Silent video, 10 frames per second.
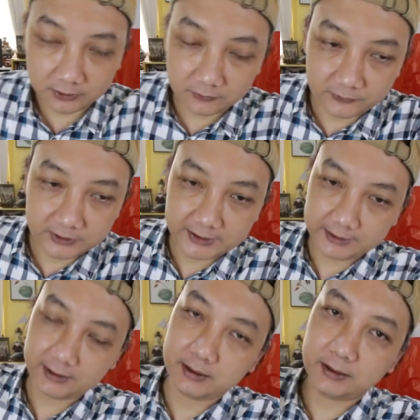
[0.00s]
itu
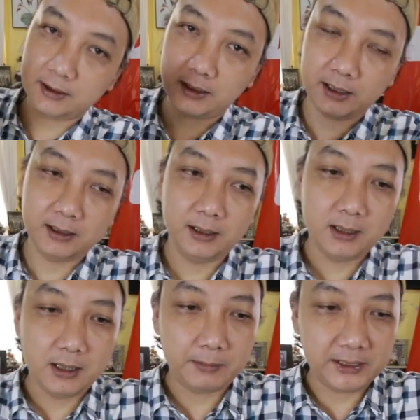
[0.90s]
fungsinya adalah
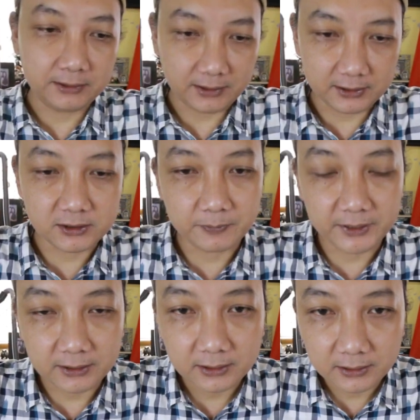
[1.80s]

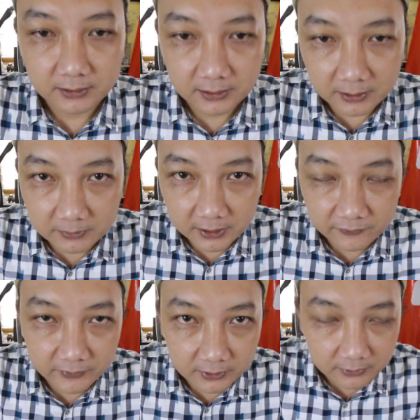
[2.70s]
mentransmit gambar
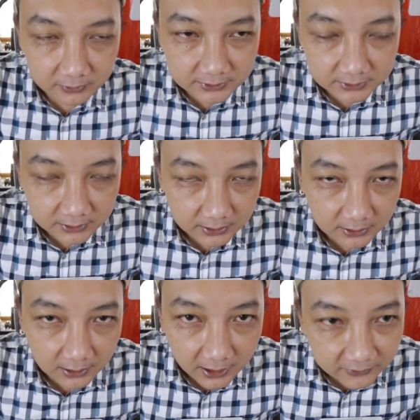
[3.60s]
video
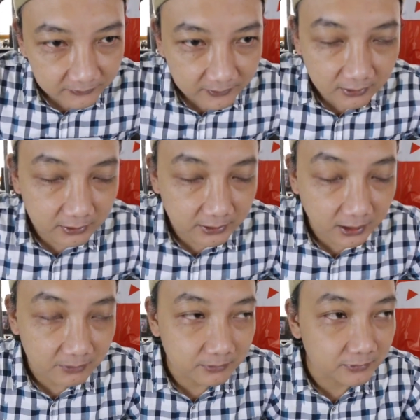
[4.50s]
secara live kalau
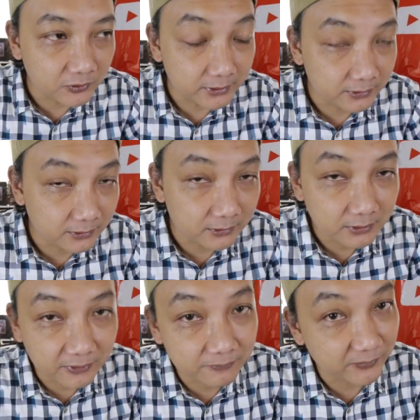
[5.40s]
dalam dunia drone itu
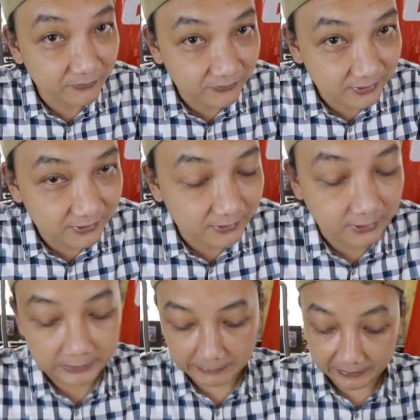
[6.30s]
FPV.
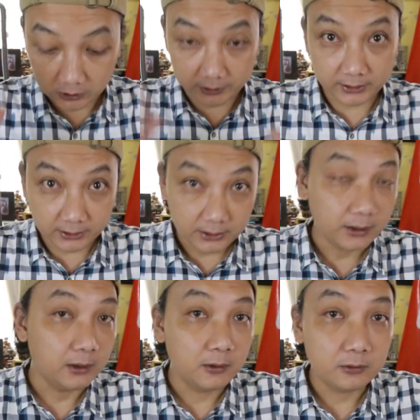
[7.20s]
Nah, tapi kalau ini
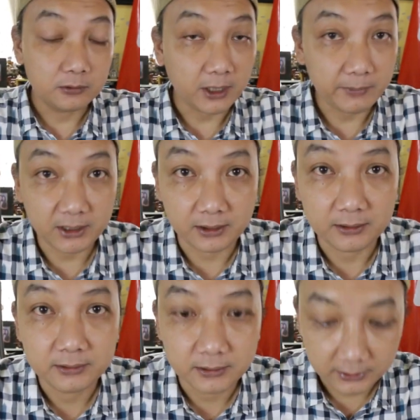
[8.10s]
untuk
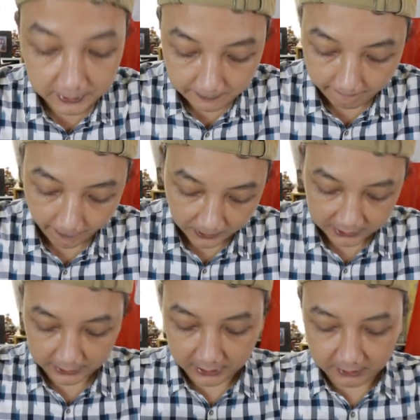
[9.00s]
kamera. Jadi
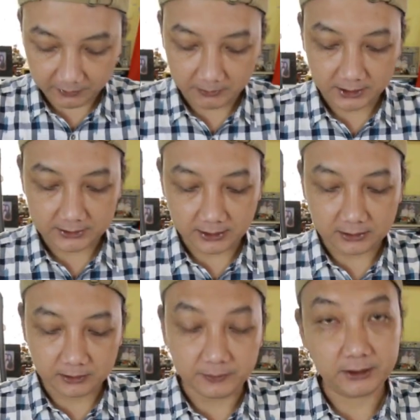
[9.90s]
dia ada pemancar
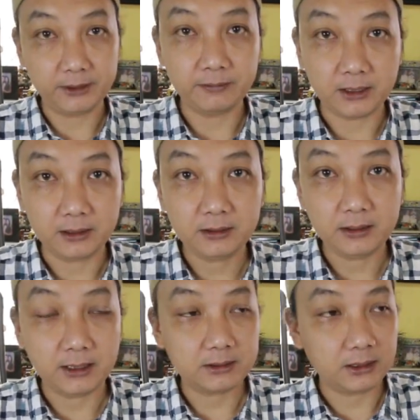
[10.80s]
dan penerima.
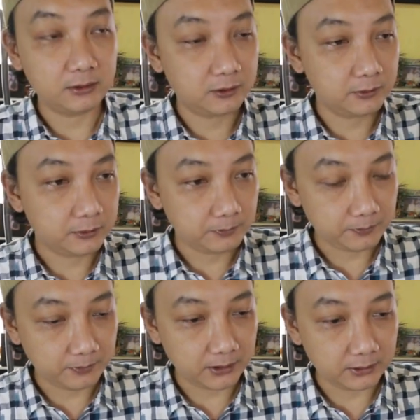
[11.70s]
Yang satu
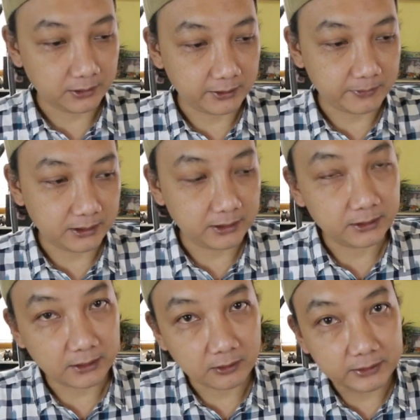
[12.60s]
penerimanya
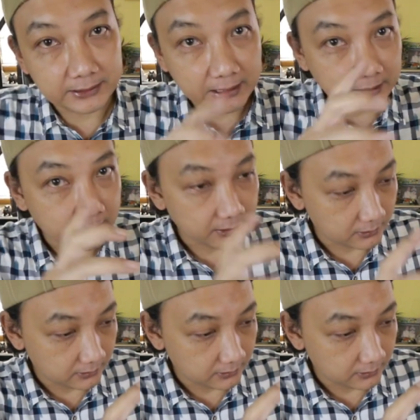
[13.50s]
ditaruh di layar